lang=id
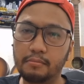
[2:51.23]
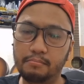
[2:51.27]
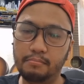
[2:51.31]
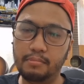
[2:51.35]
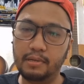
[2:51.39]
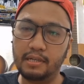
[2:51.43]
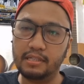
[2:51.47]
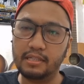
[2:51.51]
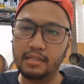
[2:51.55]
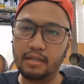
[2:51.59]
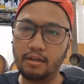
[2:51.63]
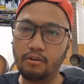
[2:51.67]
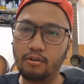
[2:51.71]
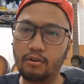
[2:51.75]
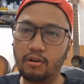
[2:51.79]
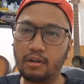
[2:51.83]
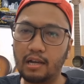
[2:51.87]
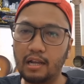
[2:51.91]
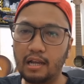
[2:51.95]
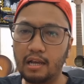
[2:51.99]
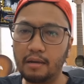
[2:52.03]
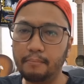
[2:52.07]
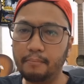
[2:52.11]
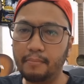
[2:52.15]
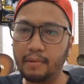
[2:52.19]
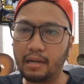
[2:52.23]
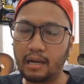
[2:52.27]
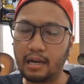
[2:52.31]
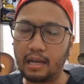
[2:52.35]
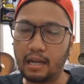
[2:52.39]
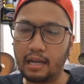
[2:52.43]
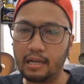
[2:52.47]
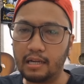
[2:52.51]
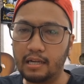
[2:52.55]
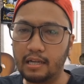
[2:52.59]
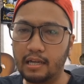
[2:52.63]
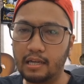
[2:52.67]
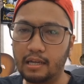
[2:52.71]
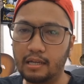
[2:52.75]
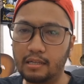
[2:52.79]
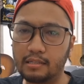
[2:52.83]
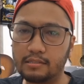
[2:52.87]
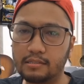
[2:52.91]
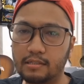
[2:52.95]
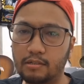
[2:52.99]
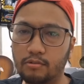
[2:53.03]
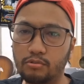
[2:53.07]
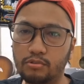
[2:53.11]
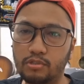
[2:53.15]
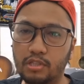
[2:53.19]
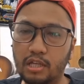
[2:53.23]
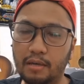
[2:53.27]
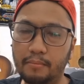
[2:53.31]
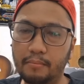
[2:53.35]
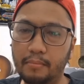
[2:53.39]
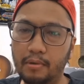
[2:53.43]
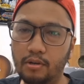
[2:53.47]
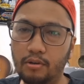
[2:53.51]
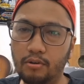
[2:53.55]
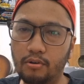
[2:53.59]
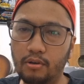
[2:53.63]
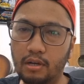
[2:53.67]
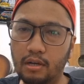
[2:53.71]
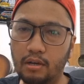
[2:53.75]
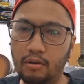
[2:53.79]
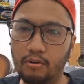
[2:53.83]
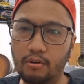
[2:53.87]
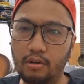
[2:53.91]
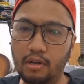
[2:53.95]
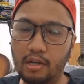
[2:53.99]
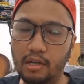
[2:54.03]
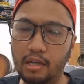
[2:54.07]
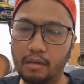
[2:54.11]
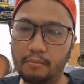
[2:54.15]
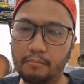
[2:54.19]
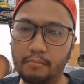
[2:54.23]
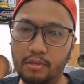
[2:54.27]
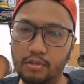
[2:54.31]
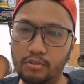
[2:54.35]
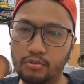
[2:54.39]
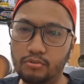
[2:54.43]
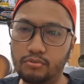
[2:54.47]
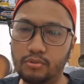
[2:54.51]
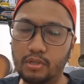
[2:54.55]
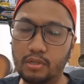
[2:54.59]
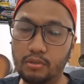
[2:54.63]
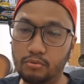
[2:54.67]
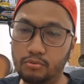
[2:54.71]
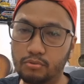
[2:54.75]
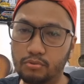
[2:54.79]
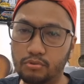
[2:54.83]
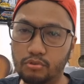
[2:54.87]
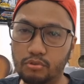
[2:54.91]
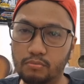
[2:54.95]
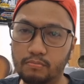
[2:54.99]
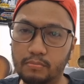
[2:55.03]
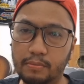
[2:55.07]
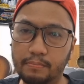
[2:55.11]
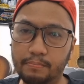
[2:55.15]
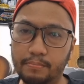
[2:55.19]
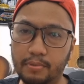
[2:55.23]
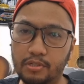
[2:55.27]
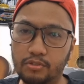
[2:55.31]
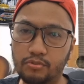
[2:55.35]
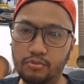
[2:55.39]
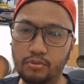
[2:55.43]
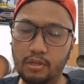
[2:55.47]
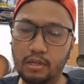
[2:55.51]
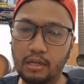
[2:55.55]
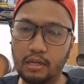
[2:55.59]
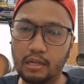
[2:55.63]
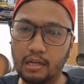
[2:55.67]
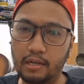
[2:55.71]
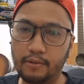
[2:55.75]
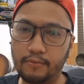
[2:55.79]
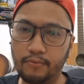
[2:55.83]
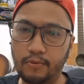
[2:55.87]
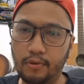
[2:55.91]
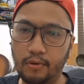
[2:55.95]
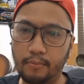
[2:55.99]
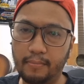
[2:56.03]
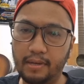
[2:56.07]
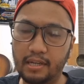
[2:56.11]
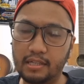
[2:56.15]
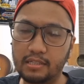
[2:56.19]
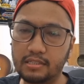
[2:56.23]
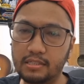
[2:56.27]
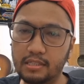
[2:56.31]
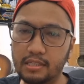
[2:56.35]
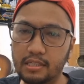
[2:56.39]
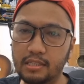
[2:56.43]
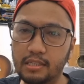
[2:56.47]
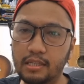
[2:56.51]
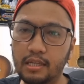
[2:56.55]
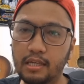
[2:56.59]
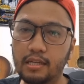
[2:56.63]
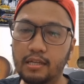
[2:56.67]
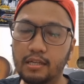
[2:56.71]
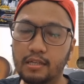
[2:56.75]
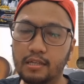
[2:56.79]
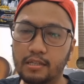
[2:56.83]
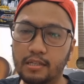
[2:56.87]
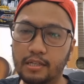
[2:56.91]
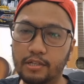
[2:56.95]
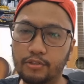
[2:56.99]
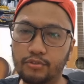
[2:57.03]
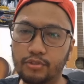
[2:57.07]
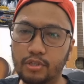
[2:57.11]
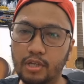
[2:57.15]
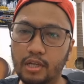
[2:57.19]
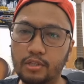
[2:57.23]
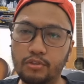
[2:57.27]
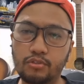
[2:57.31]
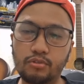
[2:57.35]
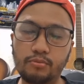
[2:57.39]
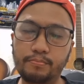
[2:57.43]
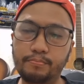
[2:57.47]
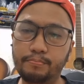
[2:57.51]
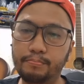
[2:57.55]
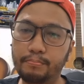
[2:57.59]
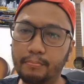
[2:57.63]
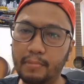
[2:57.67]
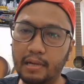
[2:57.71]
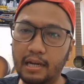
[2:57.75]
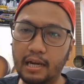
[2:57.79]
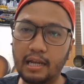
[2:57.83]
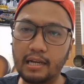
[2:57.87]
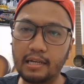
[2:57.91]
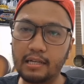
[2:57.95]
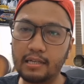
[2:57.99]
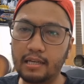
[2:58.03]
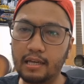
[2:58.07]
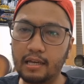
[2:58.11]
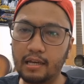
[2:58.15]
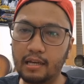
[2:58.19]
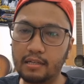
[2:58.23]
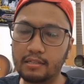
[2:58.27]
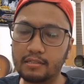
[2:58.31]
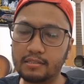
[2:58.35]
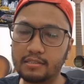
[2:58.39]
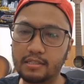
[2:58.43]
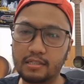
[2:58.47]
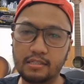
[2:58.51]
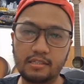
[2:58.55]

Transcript: banyak orang meradang, terutama orang-orang yang berjuang untuk memperjuangkan reformasi, gitu ya, itu meradang.